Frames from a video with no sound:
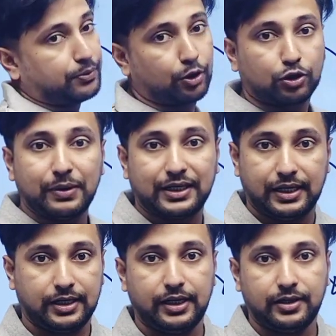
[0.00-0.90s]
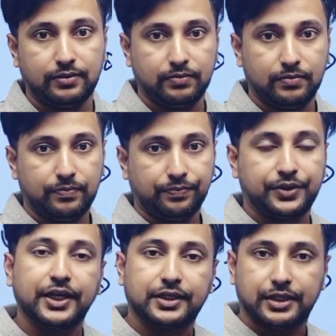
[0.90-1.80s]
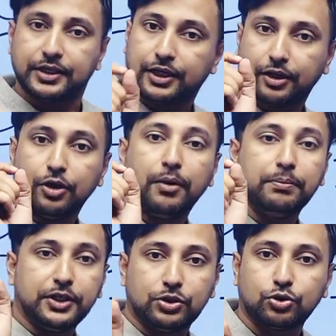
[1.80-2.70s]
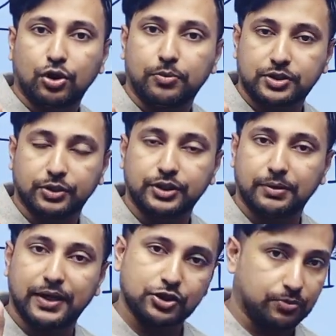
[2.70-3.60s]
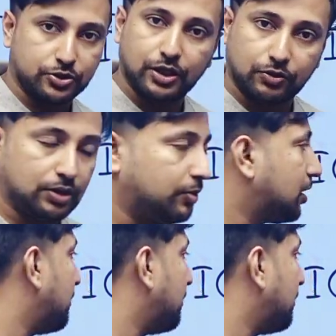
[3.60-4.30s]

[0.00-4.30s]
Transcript: প্রথম এক টেকনিক যে ক্ষেত্রে যেটা মৃদু সমস্যা হইতে পারে সমস্যাটার কথা বলে